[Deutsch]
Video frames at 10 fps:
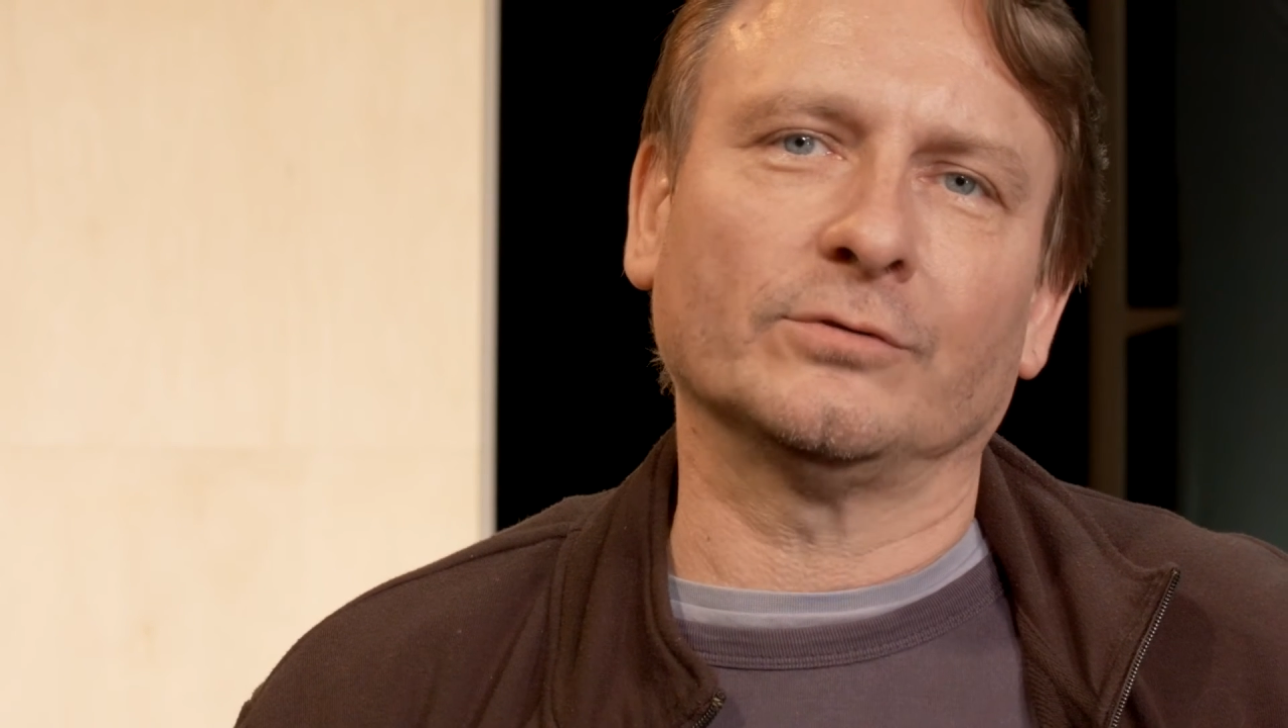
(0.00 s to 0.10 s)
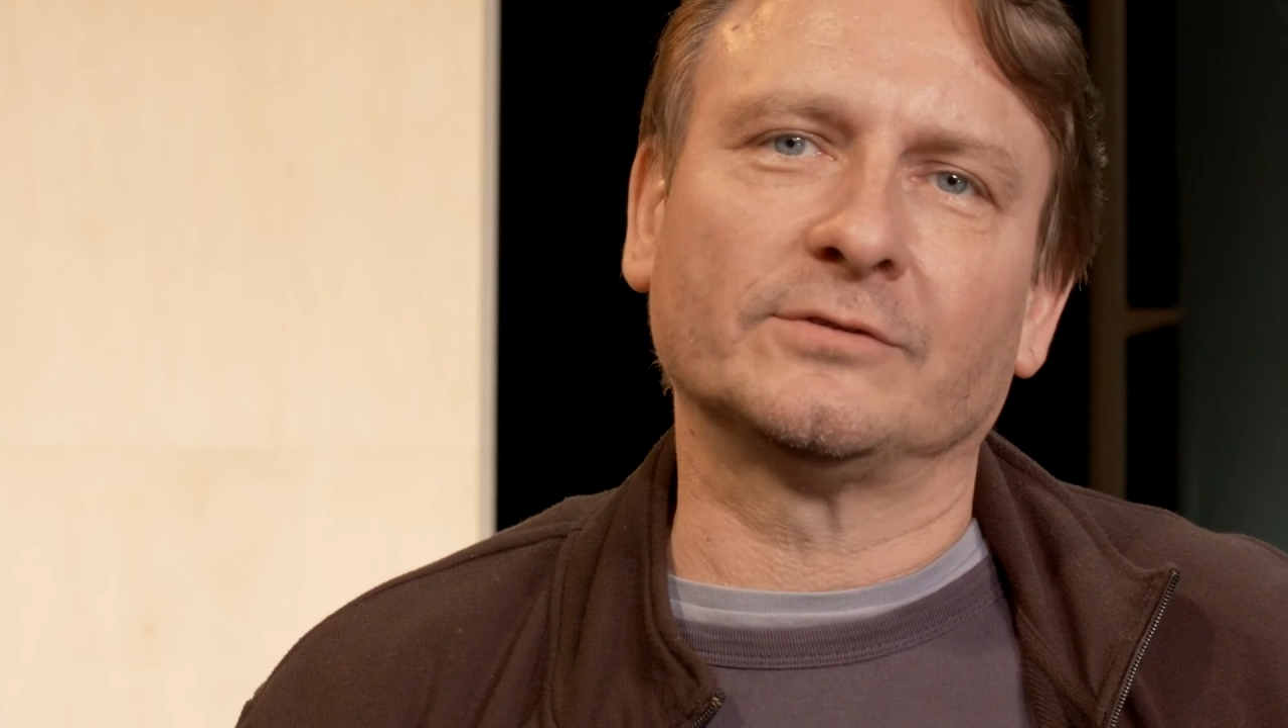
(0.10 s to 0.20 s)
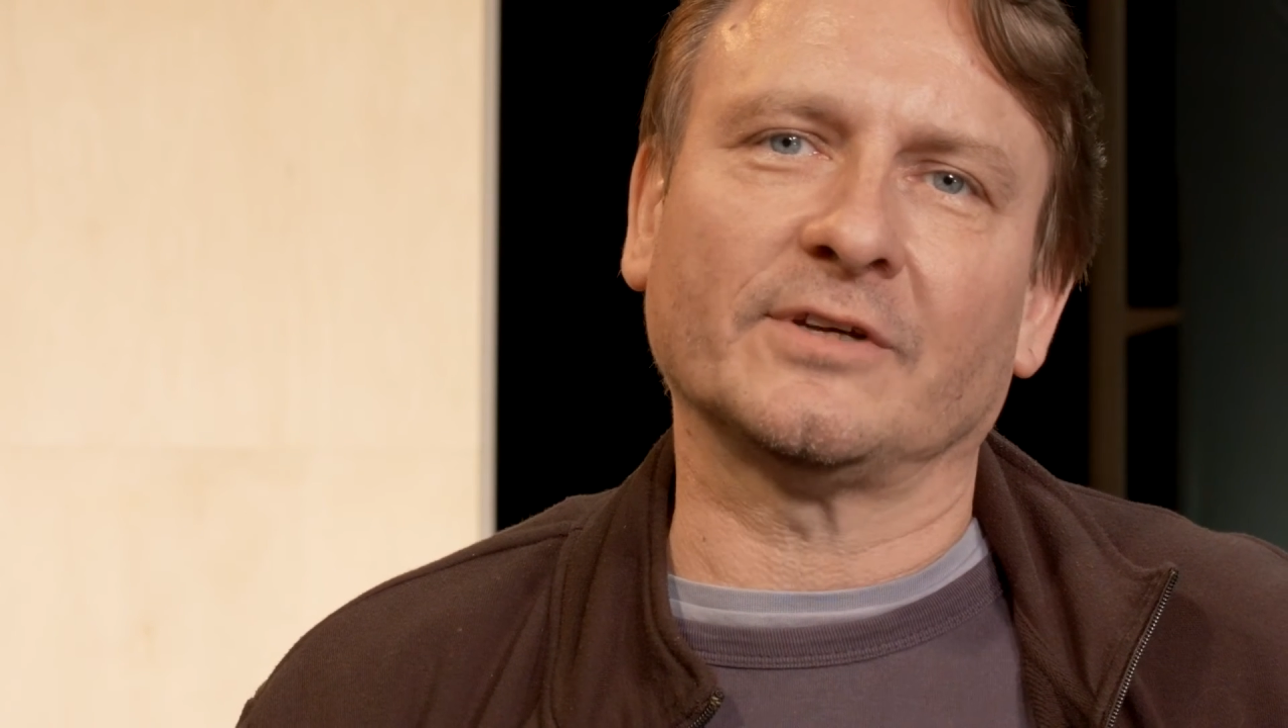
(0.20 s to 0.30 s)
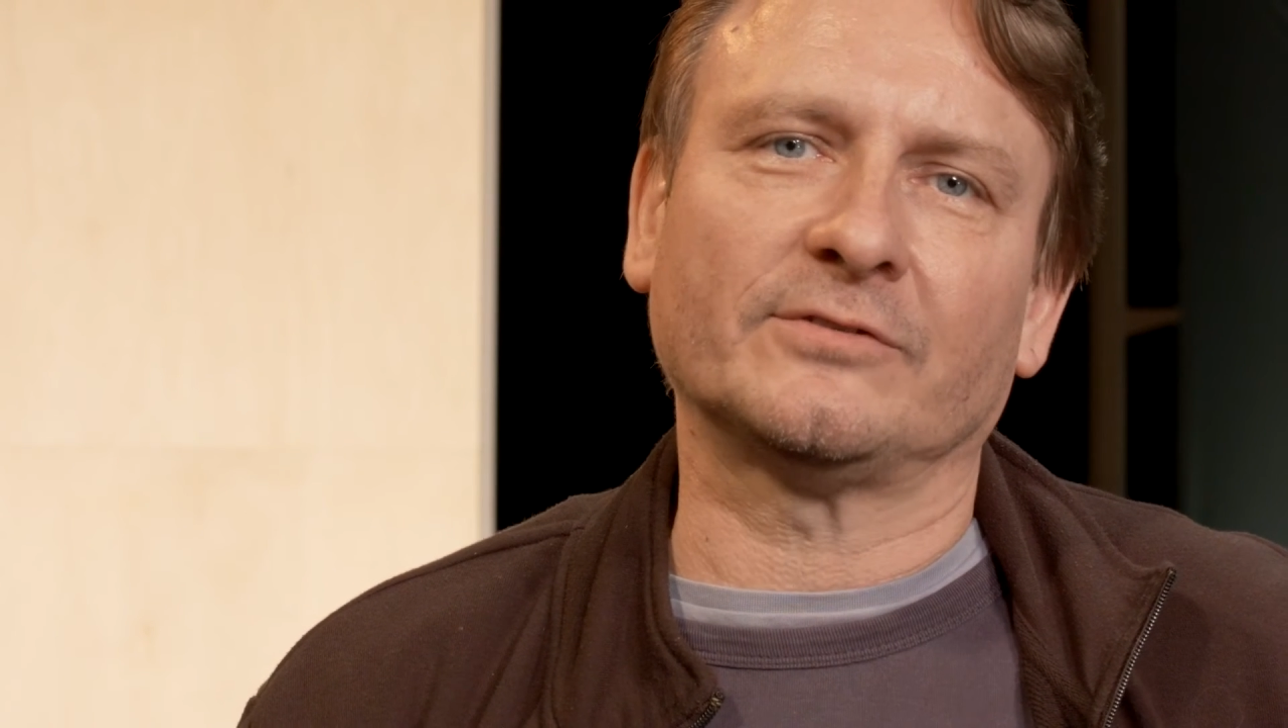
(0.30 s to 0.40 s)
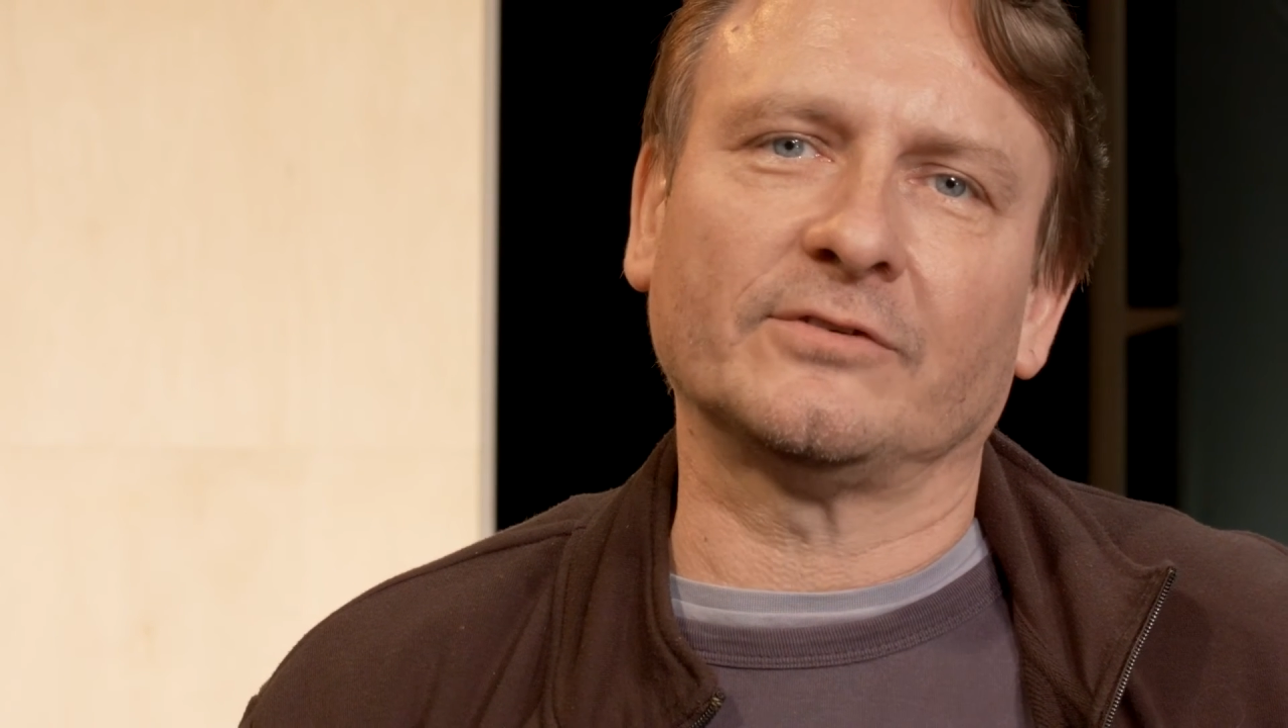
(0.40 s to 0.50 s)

und das